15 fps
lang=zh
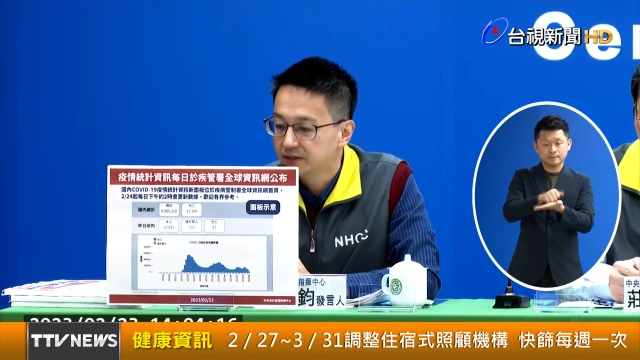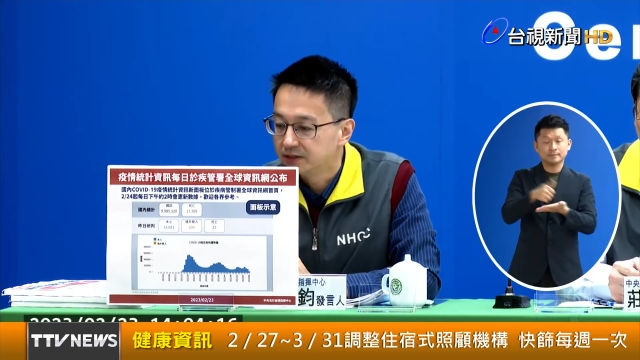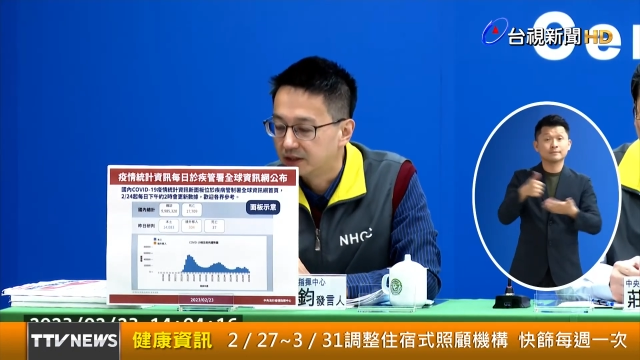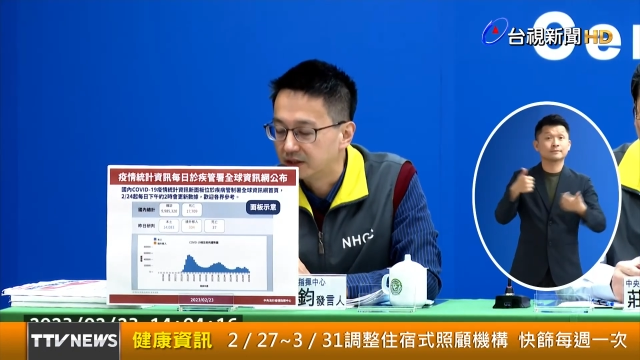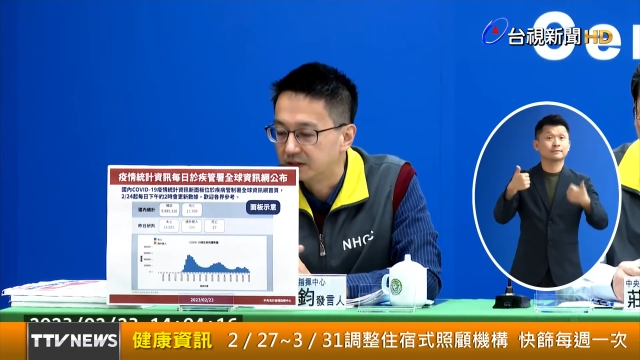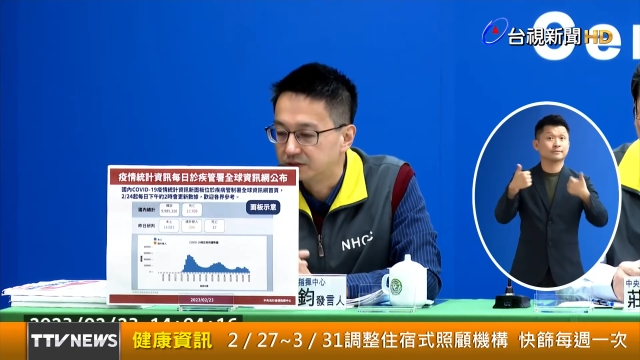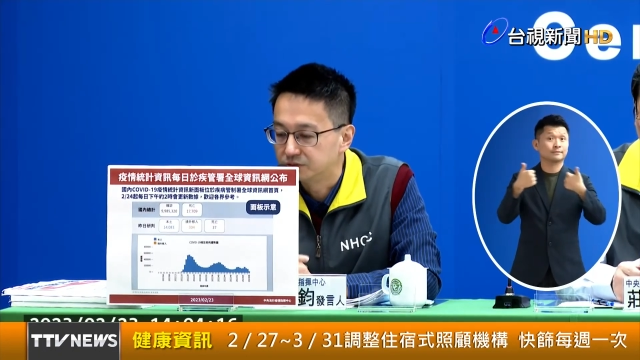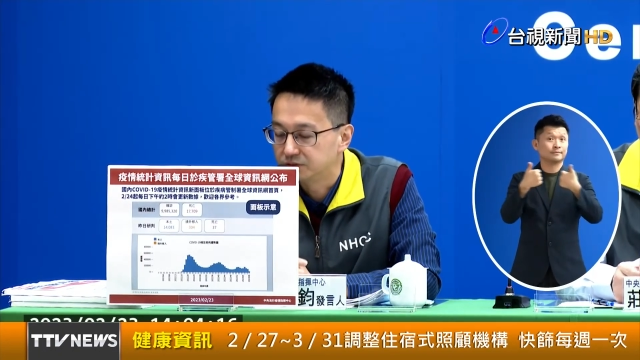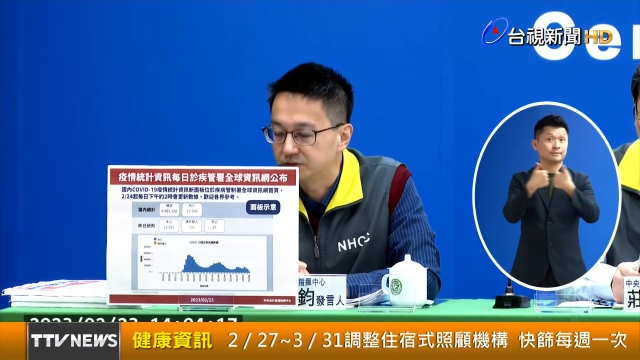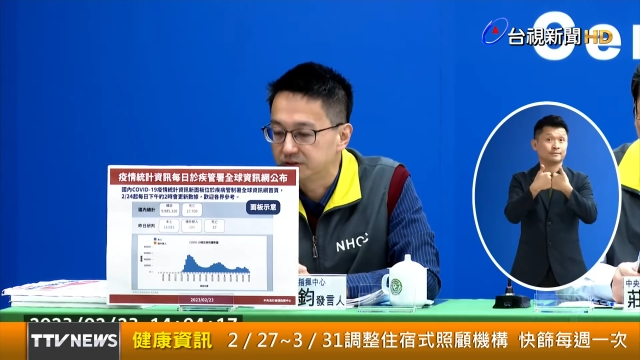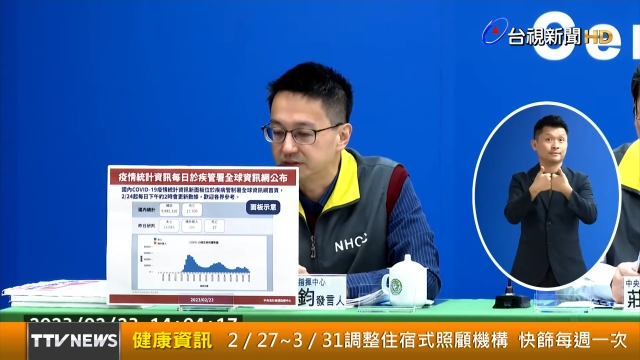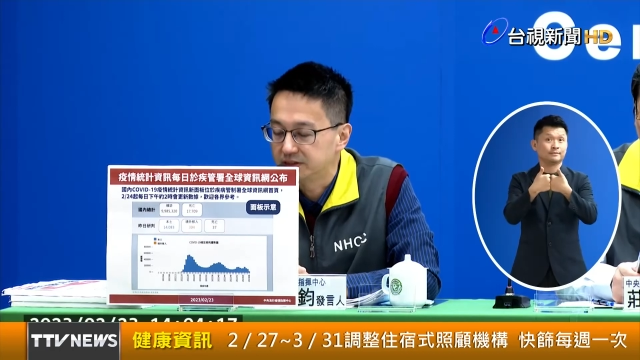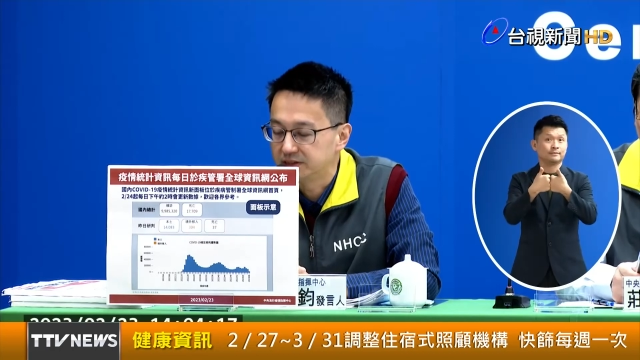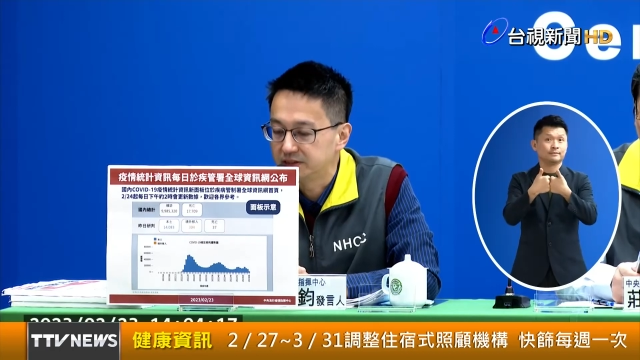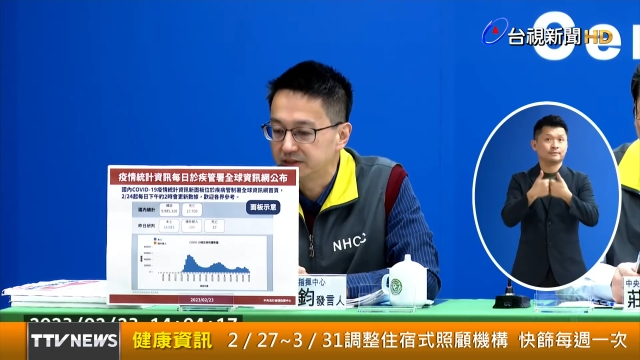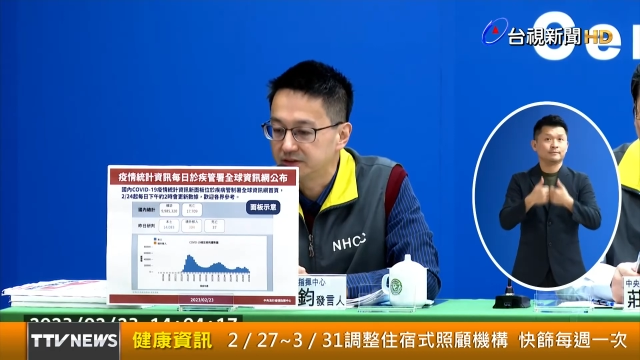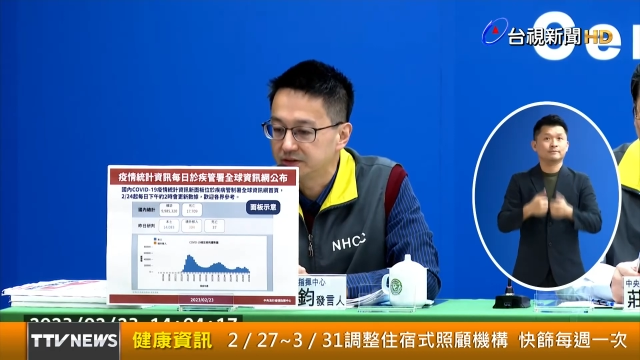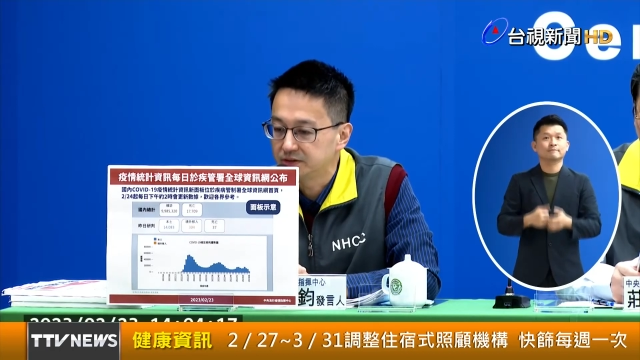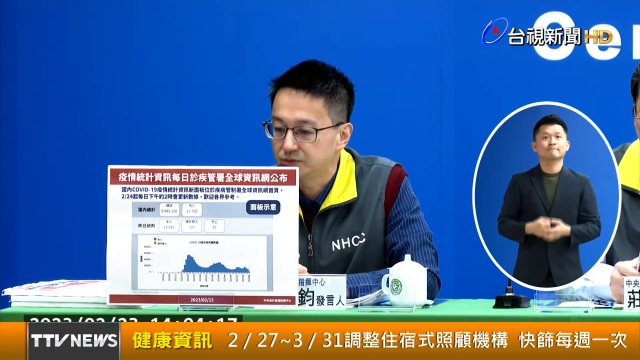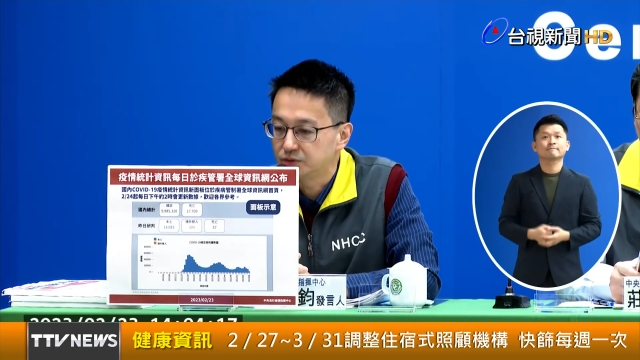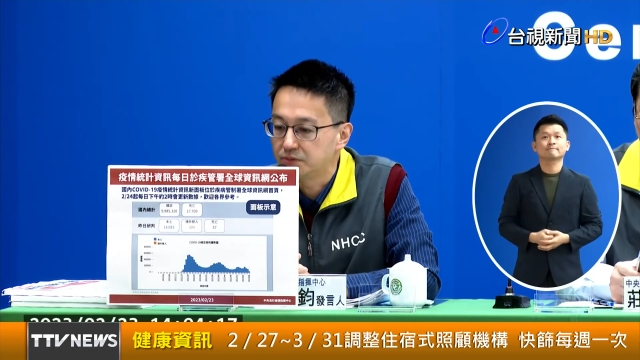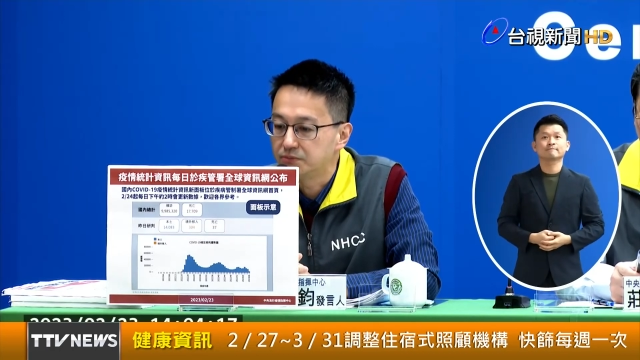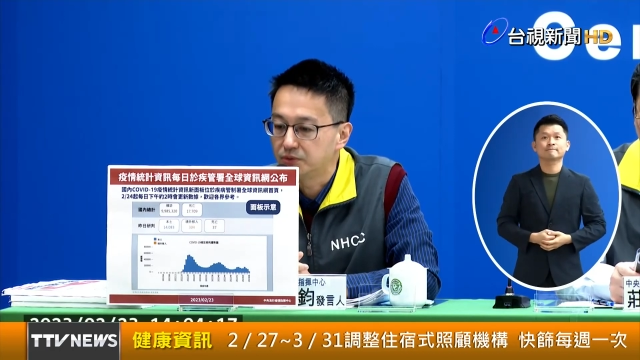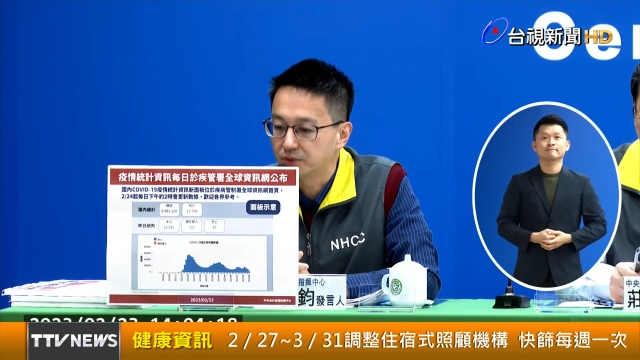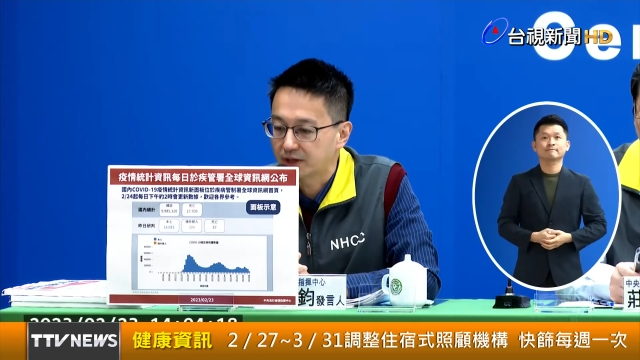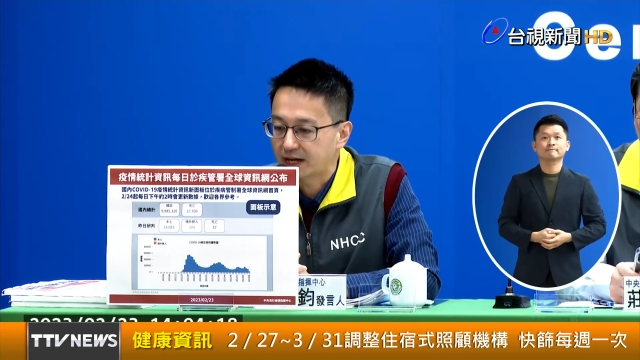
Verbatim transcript: 呃，就是已经宣布